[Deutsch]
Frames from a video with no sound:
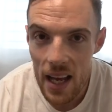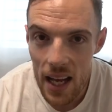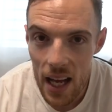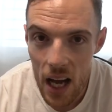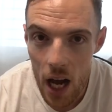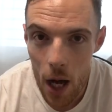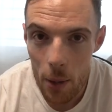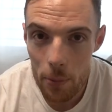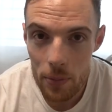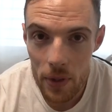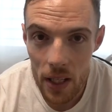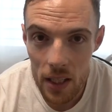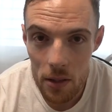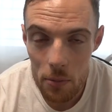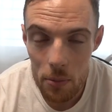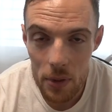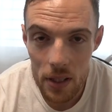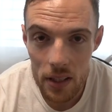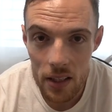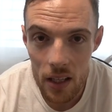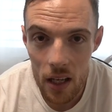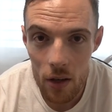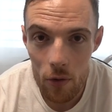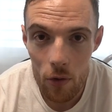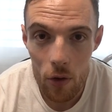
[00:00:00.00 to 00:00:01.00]

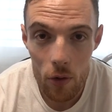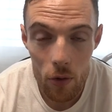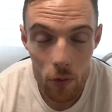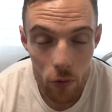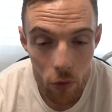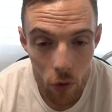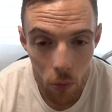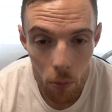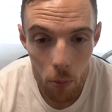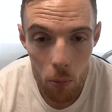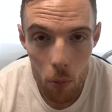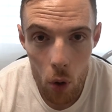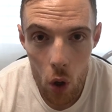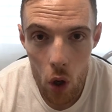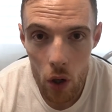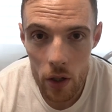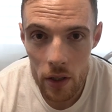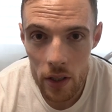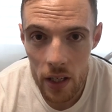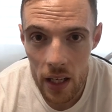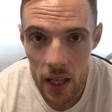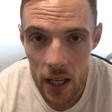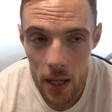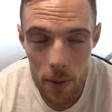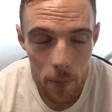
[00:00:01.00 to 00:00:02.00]
Update-Bilder vom
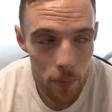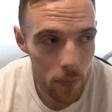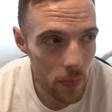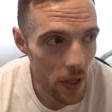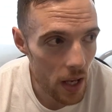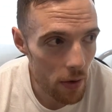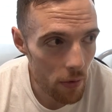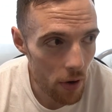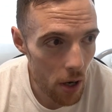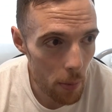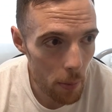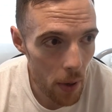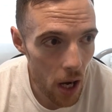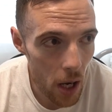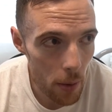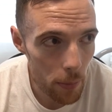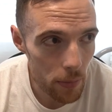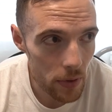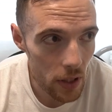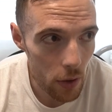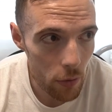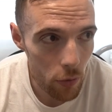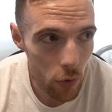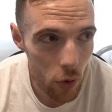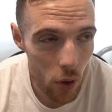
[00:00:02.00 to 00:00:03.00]
Morgen. Ähm, er war am
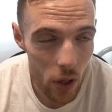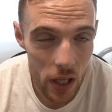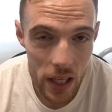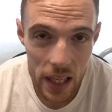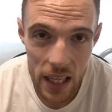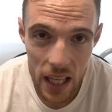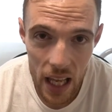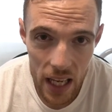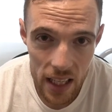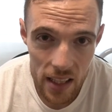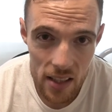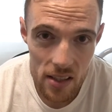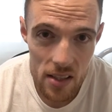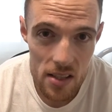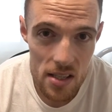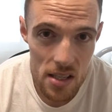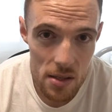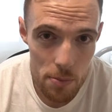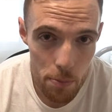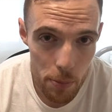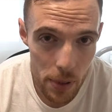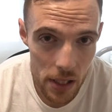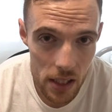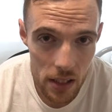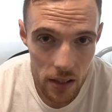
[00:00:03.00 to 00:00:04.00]
Abend davor leicht
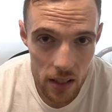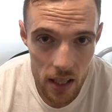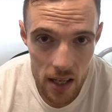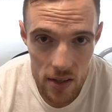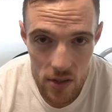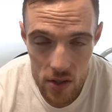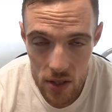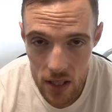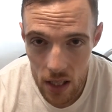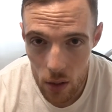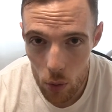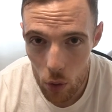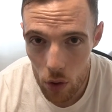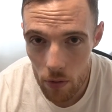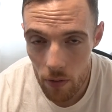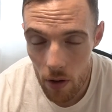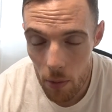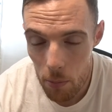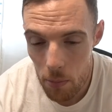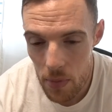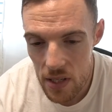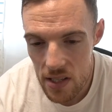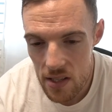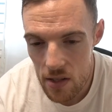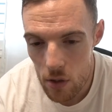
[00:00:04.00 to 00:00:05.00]
spilled, also der Look war
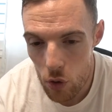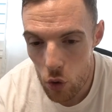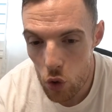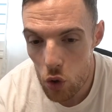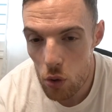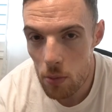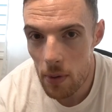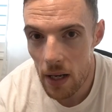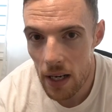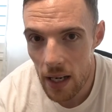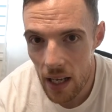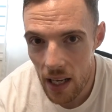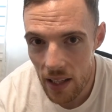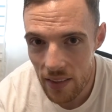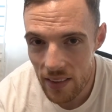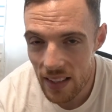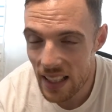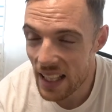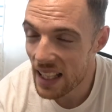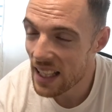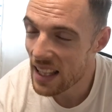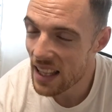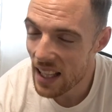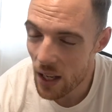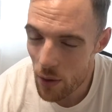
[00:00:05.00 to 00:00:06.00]
ein bisschen
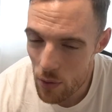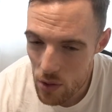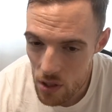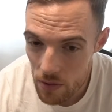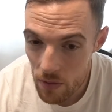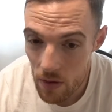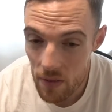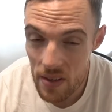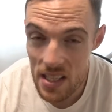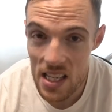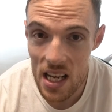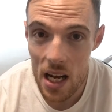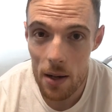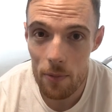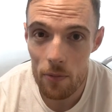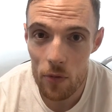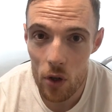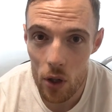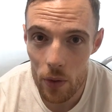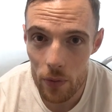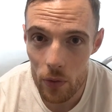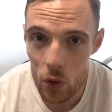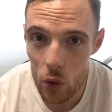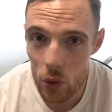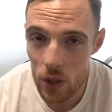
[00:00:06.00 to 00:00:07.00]
überladen, genauso wie wir es haben
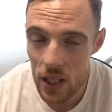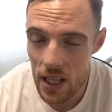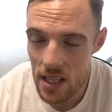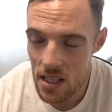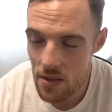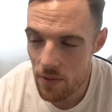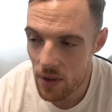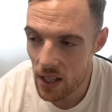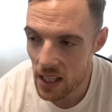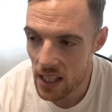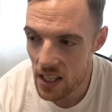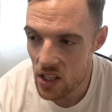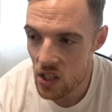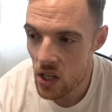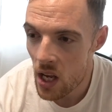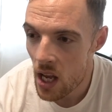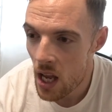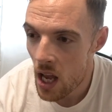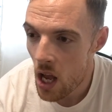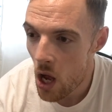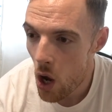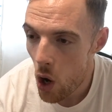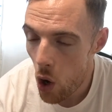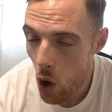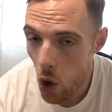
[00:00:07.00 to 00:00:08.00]
wollten und er ist wirklich
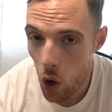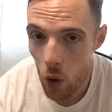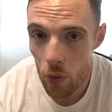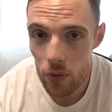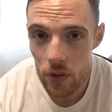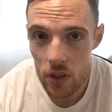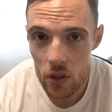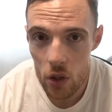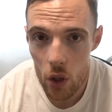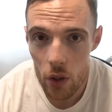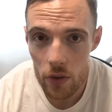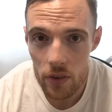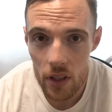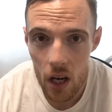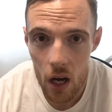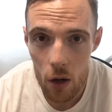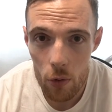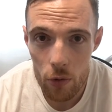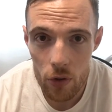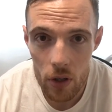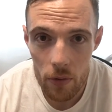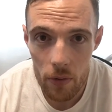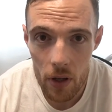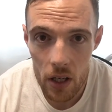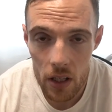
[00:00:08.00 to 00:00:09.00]
on the dot
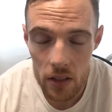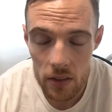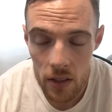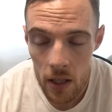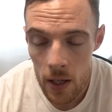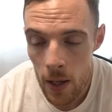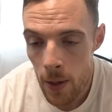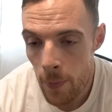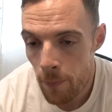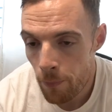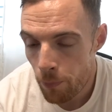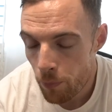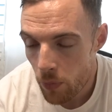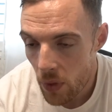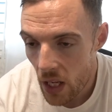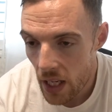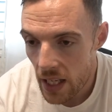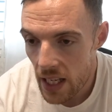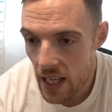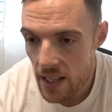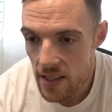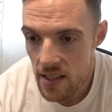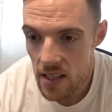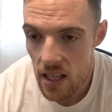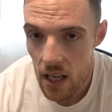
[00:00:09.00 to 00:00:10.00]
aufgewacht.
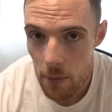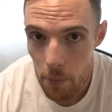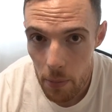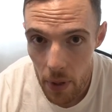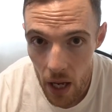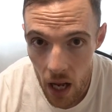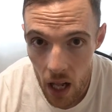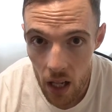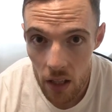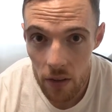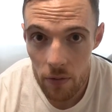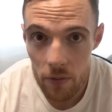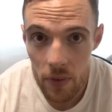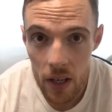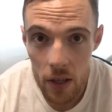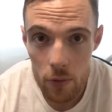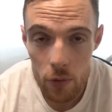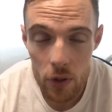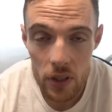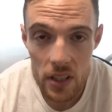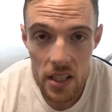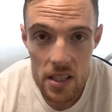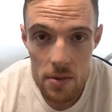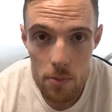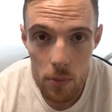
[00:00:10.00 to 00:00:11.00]
Jetzt behalten wir
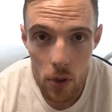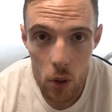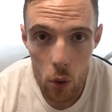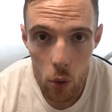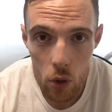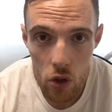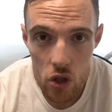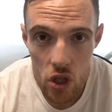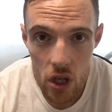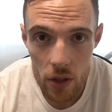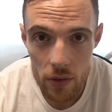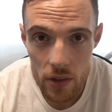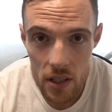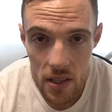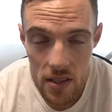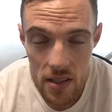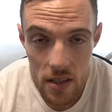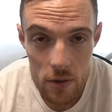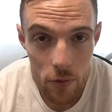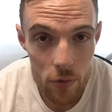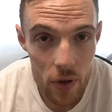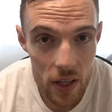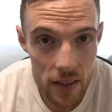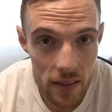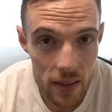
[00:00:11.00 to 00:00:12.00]
einfach diesen Look, schauen, dass
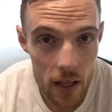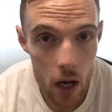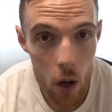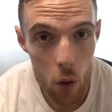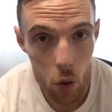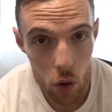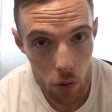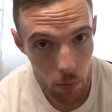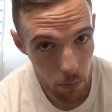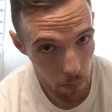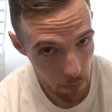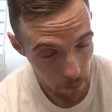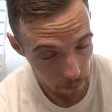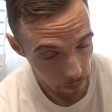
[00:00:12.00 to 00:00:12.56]
die Fette auch